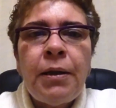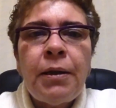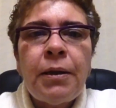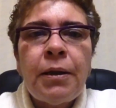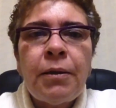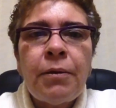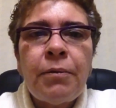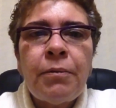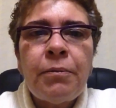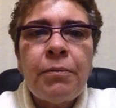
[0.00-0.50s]

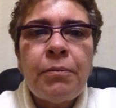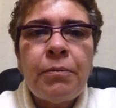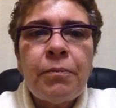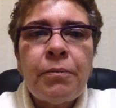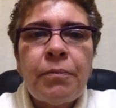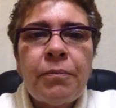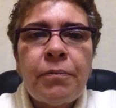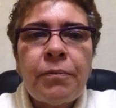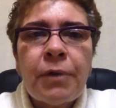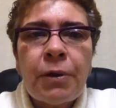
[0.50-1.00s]
Então,
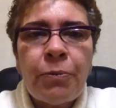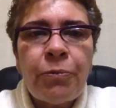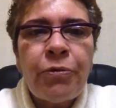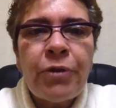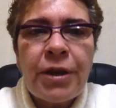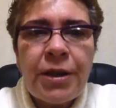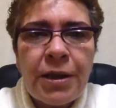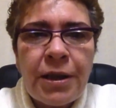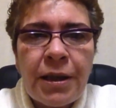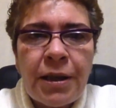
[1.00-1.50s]
vamos
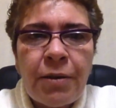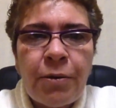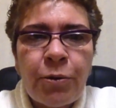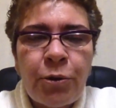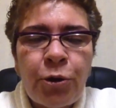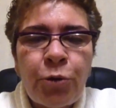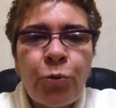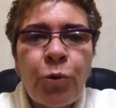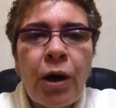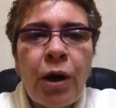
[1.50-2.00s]
fazer,
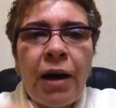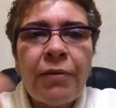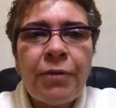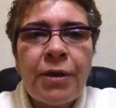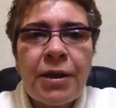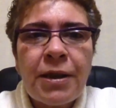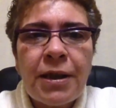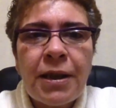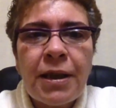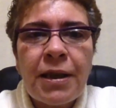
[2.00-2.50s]
continuar a
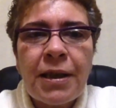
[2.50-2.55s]
fazer